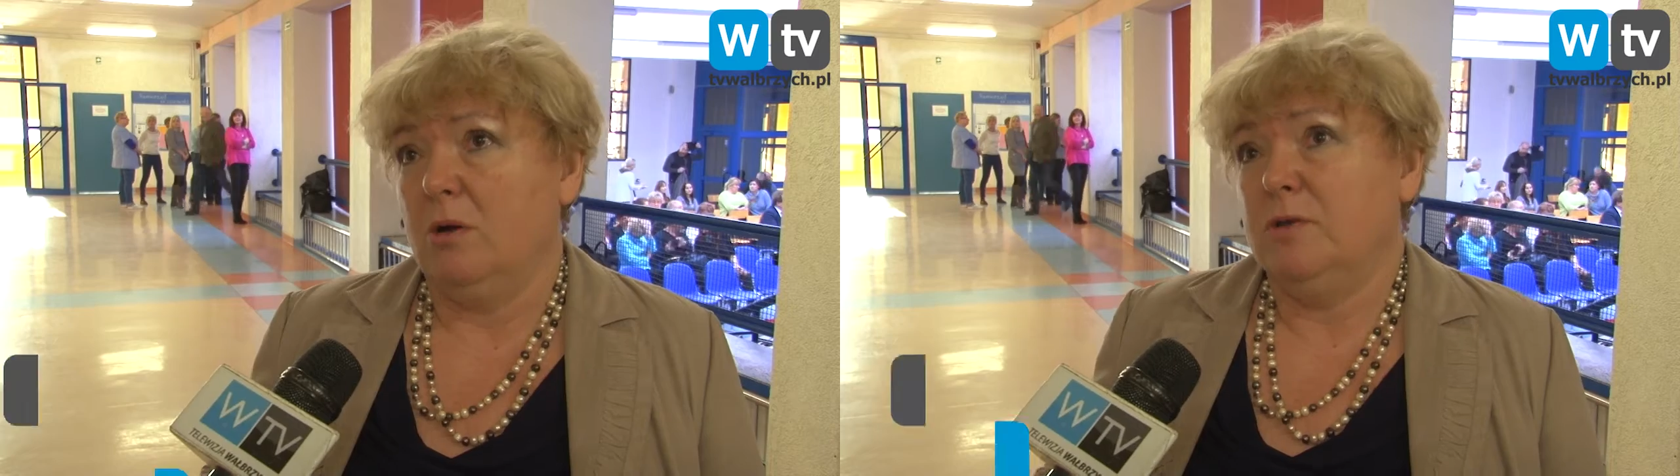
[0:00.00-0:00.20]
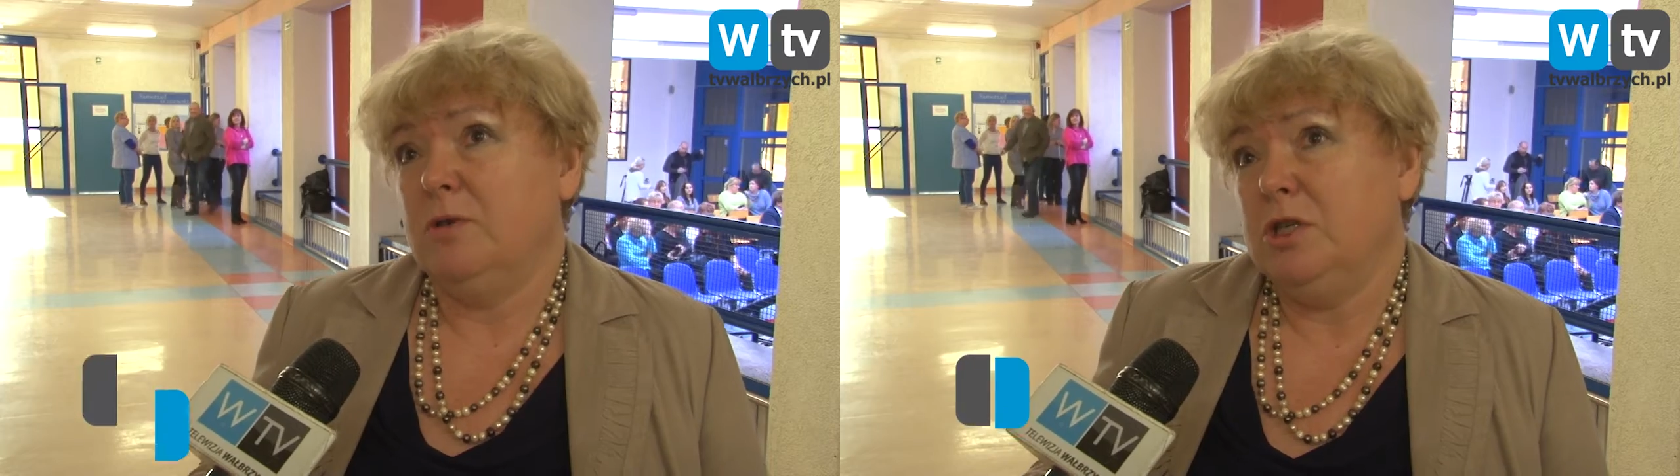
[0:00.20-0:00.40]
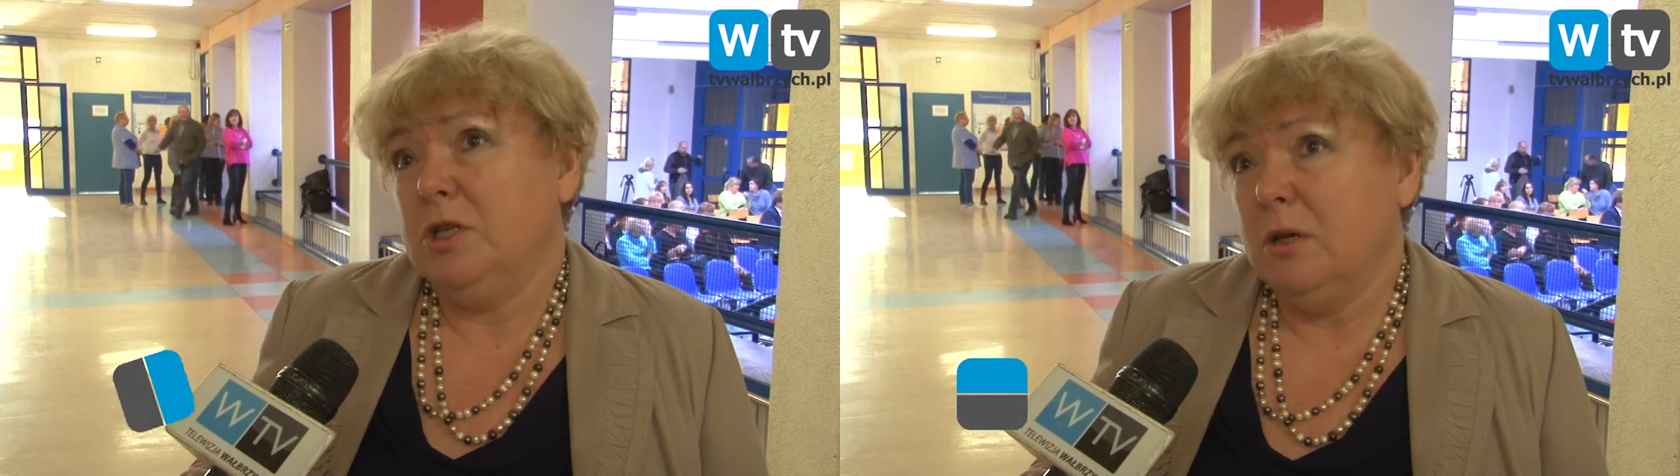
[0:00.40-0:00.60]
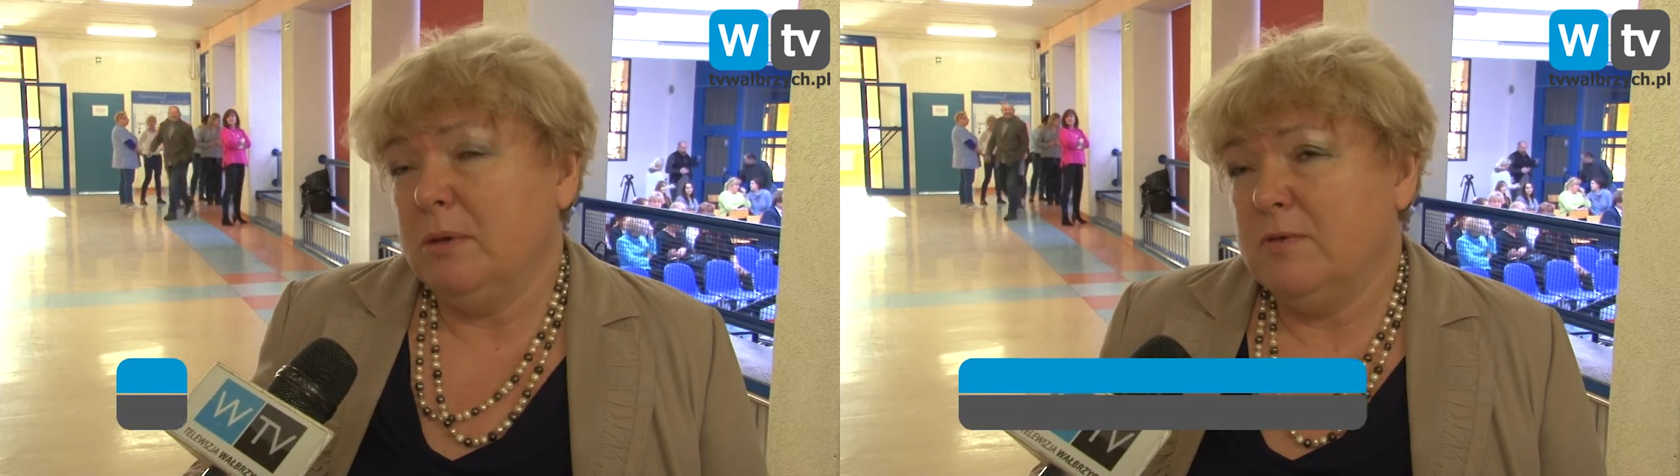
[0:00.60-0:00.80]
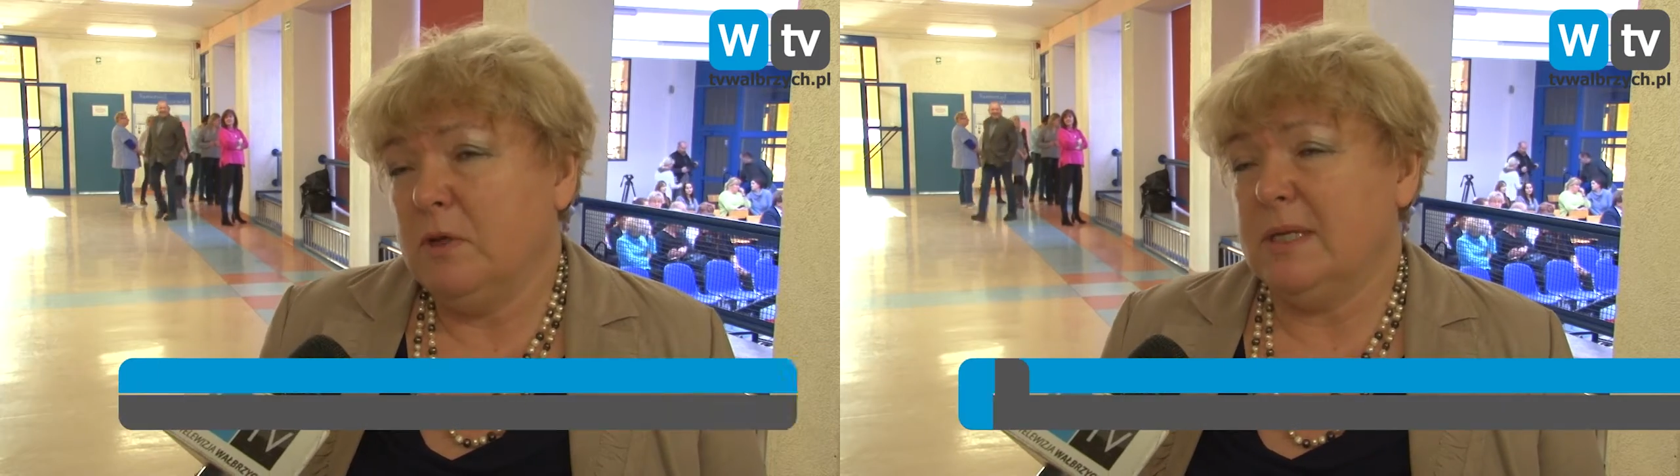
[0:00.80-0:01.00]
Oczywiście
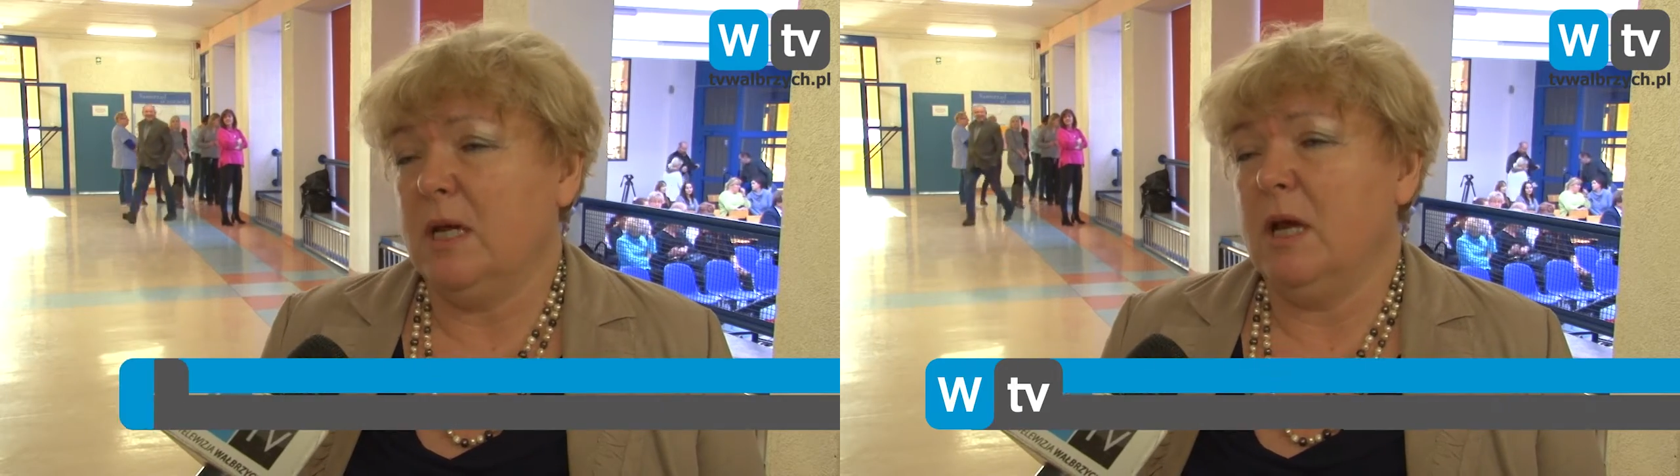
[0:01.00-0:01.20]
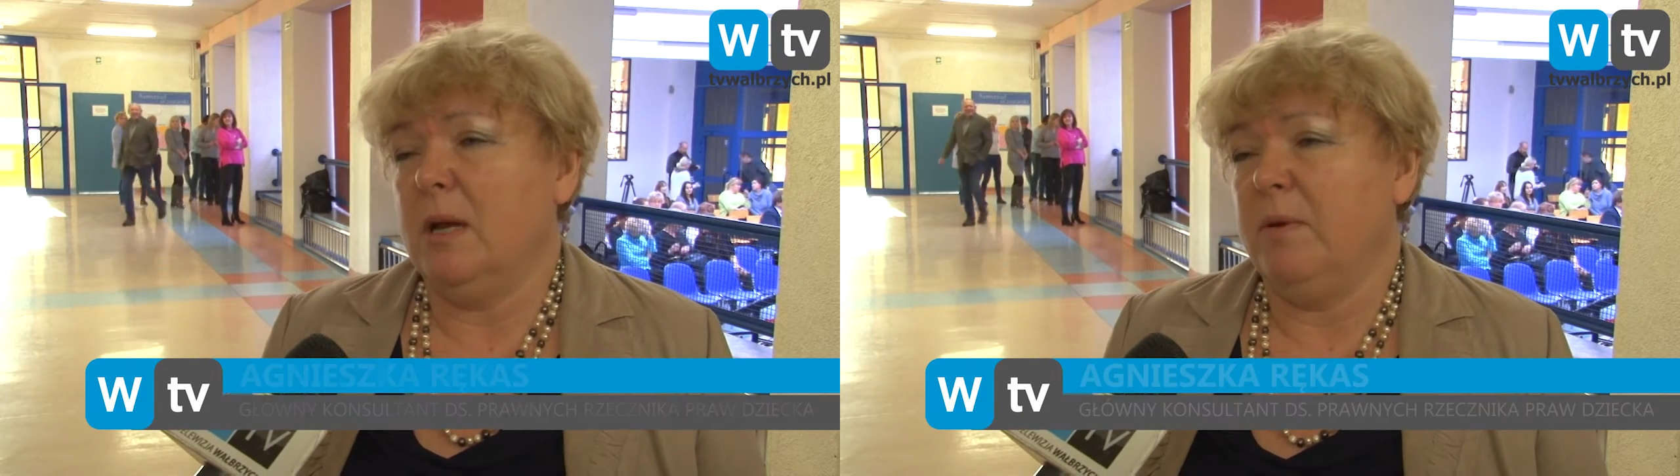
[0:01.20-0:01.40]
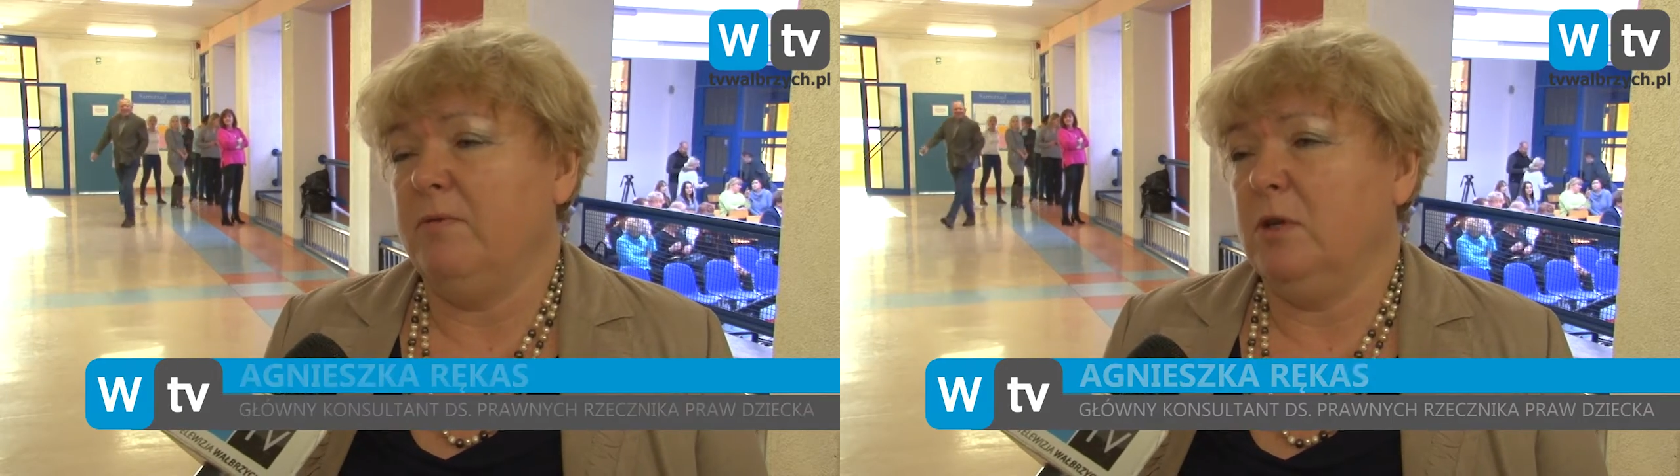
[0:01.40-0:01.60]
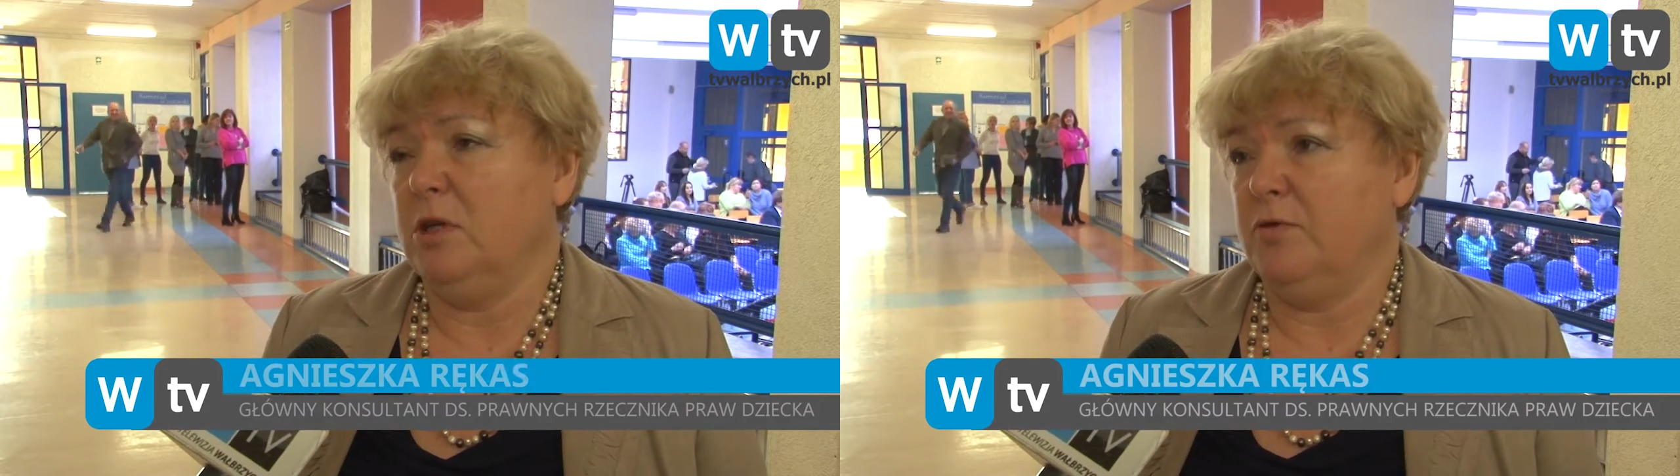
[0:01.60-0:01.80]
rozwiązania powinny